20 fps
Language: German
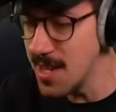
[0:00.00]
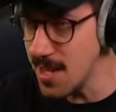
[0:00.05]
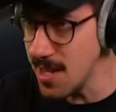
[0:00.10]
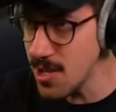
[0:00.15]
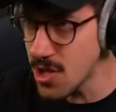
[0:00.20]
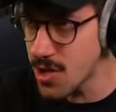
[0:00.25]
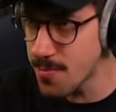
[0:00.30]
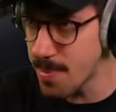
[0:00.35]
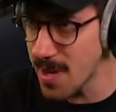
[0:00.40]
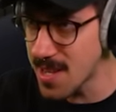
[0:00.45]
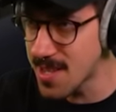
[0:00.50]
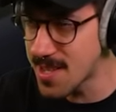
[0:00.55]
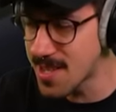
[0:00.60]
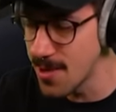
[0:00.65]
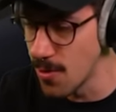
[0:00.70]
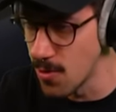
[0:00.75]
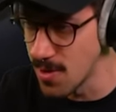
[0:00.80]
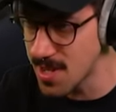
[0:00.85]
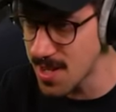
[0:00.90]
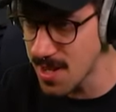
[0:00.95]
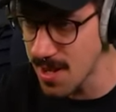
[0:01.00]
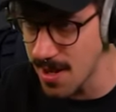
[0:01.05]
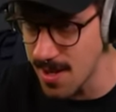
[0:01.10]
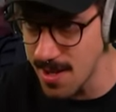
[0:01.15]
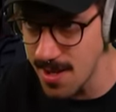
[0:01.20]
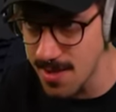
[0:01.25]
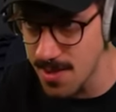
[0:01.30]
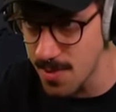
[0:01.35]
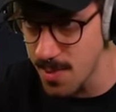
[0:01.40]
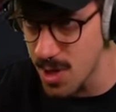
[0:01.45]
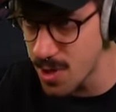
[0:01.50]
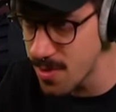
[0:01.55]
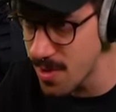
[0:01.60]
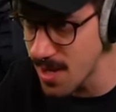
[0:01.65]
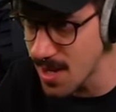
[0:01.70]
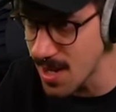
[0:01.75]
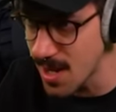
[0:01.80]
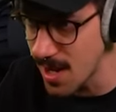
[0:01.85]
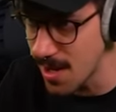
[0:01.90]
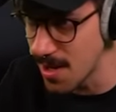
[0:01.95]
Inspektionskarte. Hier ist zum Beispiel eine
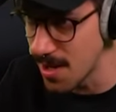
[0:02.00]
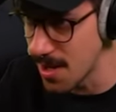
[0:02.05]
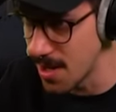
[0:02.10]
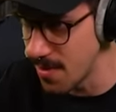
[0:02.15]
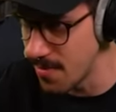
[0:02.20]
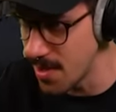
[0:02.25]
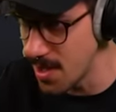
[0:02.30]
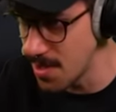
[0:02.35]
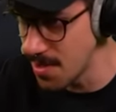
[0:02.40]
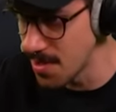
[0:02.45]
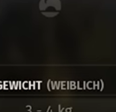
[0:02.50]
Karte an der Wand.